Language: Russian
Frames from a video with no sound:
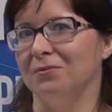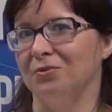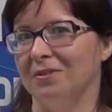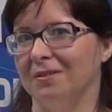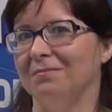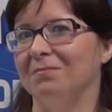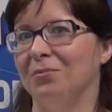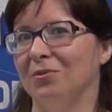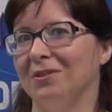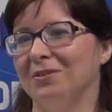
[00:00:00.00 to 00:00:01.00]
уже
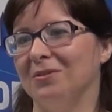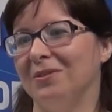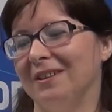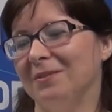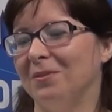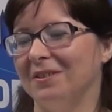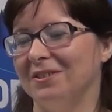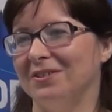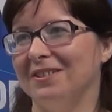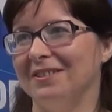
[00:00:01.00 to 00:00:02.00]
более трех лет,
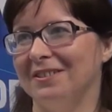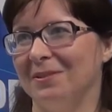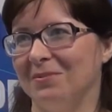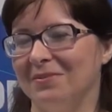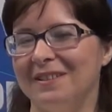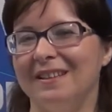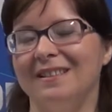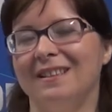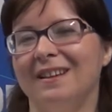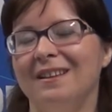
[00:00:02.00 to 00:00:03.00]
практически с самого
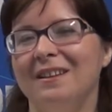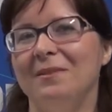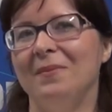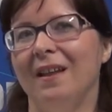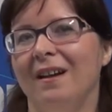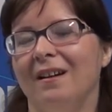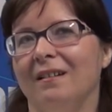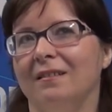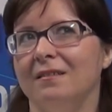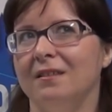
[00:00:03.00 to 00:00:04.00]
создания.
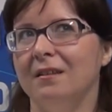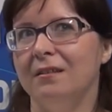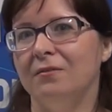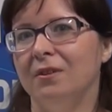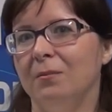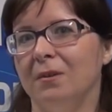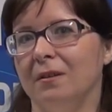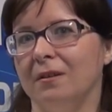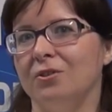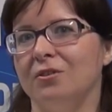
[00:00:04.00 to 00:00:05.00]
А, за это время,
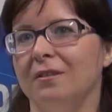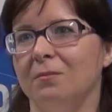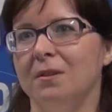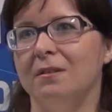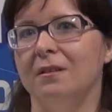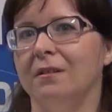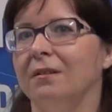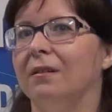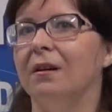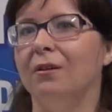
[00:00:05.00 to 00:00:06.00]
конечно, отметили
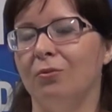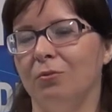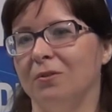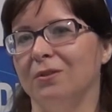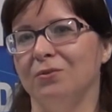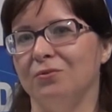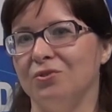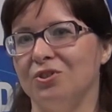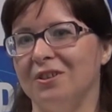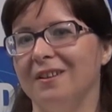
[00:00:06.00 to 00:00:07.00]
огромные
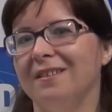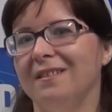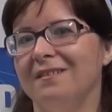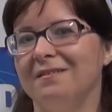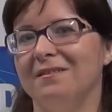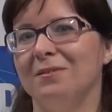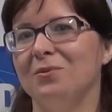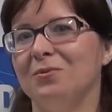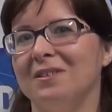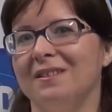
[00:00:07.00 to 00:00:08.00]
улучшения,
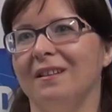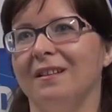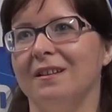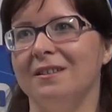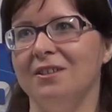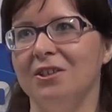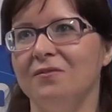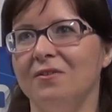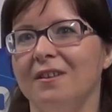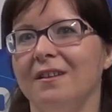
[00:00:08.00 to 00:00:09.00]
намного стал
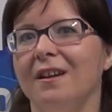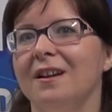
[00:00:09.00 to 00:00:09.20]
активнее,